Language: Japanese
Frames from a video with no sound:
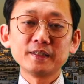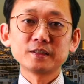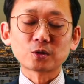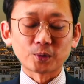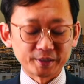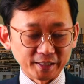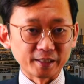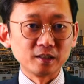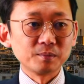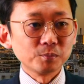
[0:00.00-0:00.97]
揃えたい
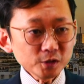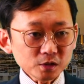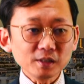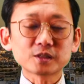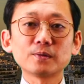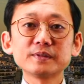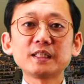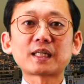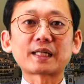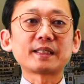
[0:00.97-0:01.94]
もしくはそんな
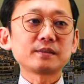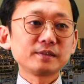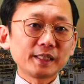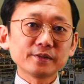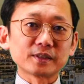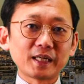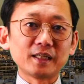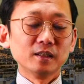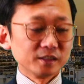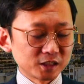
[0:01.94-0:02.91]
に硬くないの
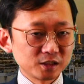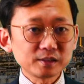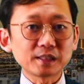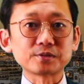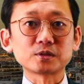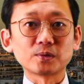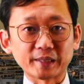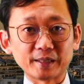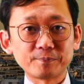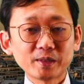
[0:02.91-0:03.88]
で自由な服装で